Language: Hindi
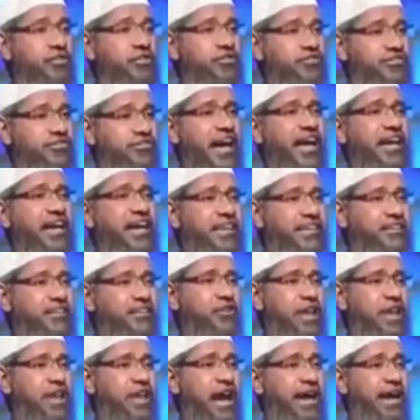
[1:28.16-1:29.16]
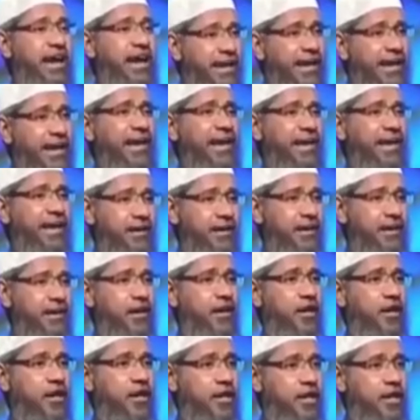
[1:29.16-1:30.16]
हिंदुस्तानी जो नागरिक है
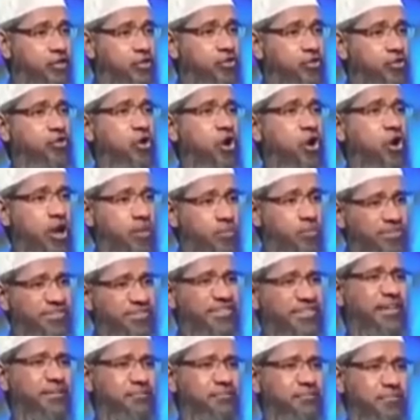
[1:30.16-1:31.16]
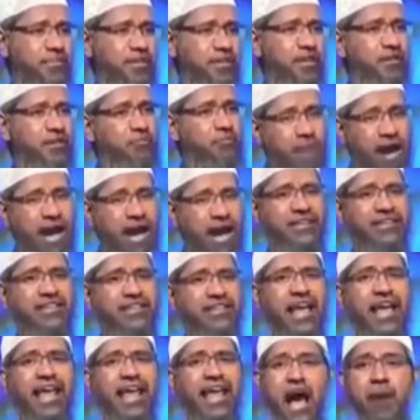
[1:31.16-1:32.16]
हिंदू और मुस्लिम
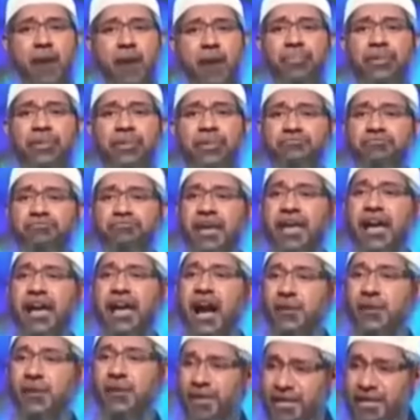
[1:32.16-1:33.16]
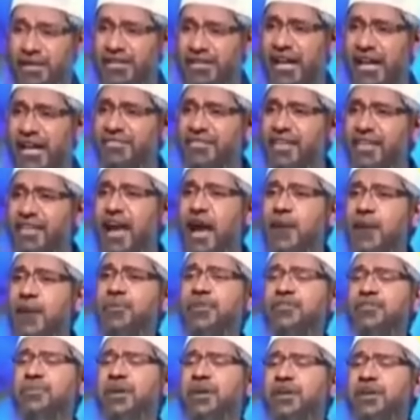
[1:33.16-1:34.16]
माशाल्लाह आपस में अमन चाहते
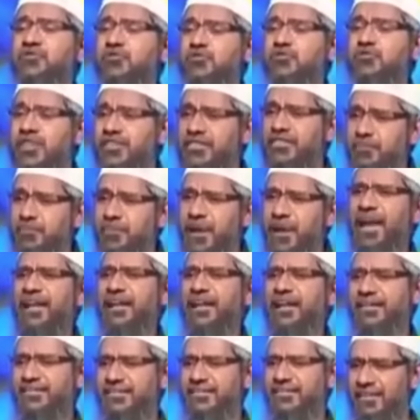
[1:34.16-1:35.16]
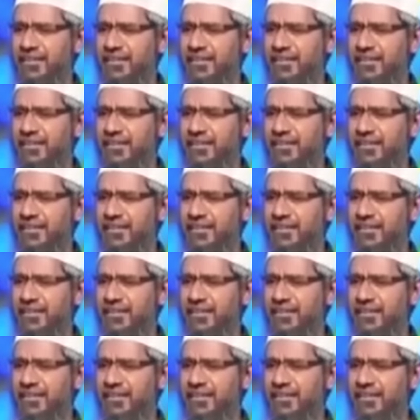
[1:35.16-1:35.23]
आपस में एक दूसरे से प्यार